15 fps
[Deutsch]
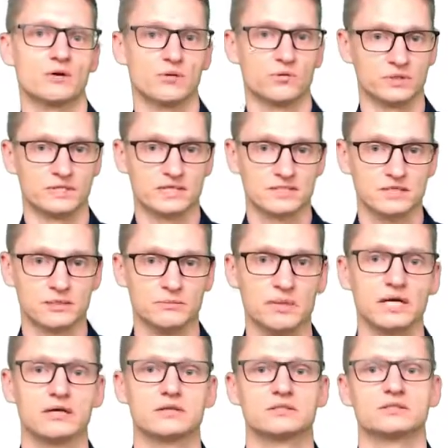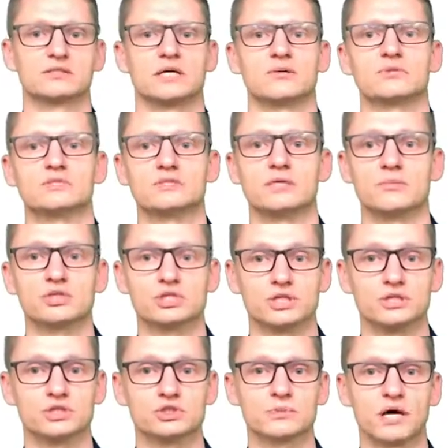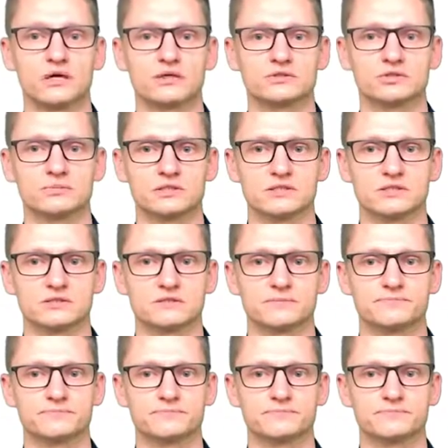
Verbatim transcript: und das in mehrere Statements der Maschinensprache zu übersetzen.